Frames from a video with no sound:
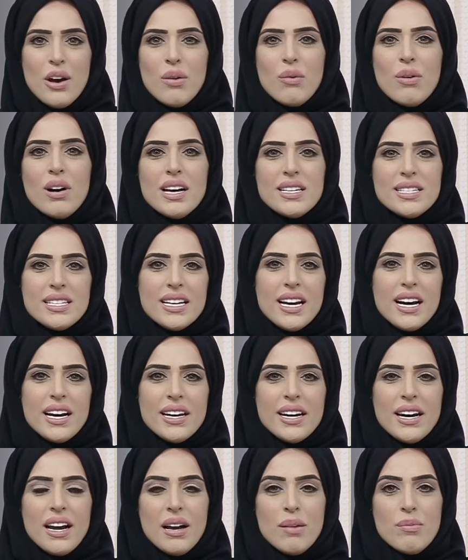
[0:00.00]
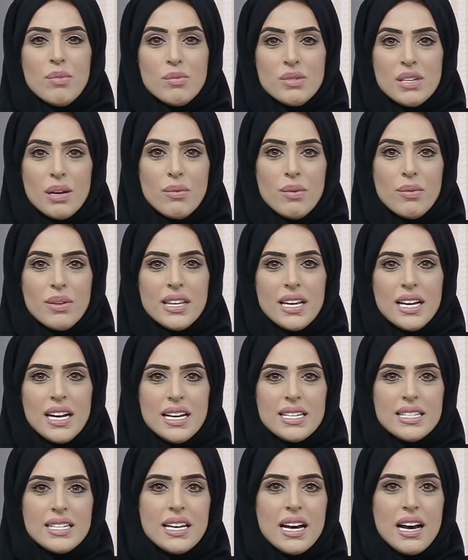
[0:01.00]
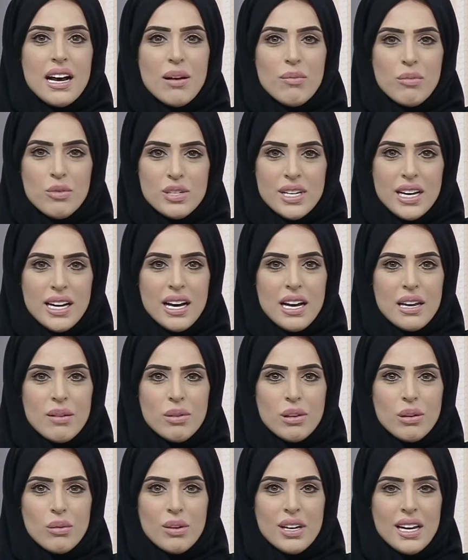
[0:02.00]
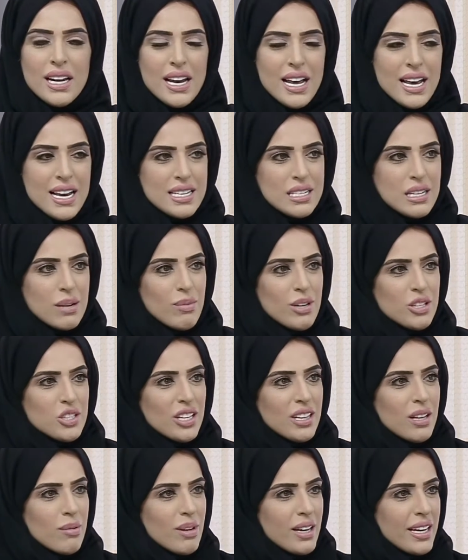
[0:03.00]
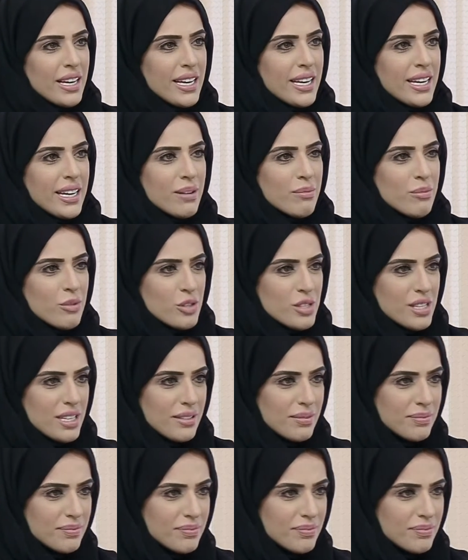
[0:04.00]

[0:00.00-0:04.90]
وأزياء نرحب بمصممة الأزياء موزة غانم الطويل صبحت الله بالخير موزة الله